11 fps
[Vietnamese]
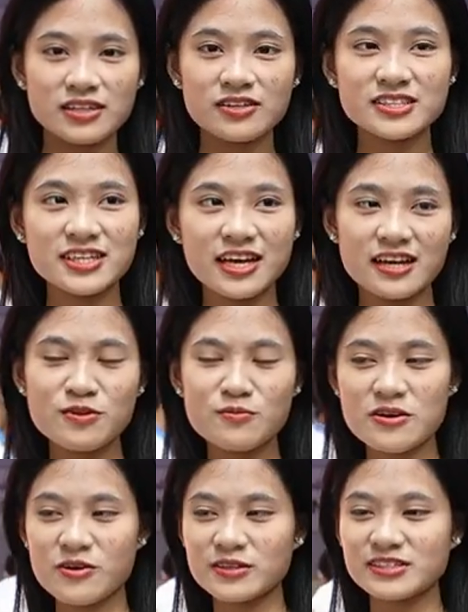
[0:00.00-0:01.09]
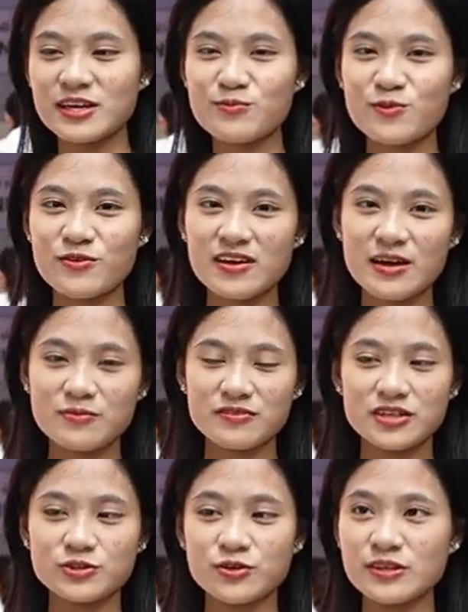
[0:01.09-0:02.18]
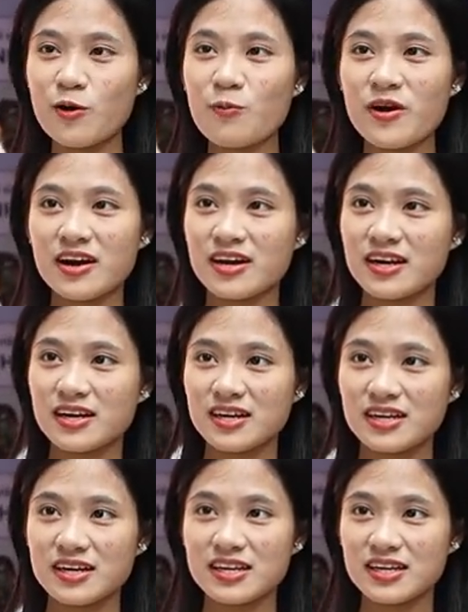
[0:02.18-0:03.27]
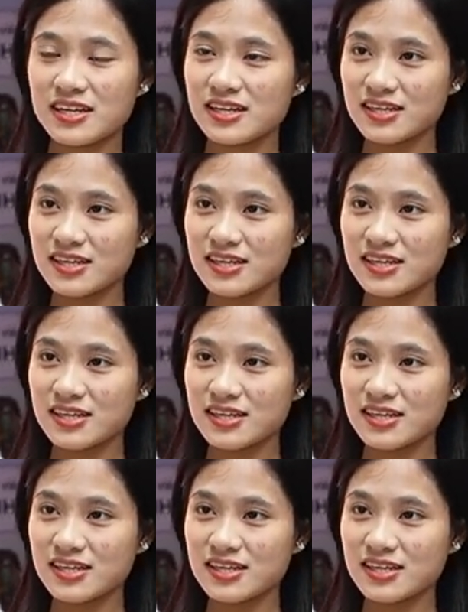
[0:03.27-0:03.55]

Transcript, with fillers: Thế chỉ là ước mơ của em muốn làm về truyền thông ạ.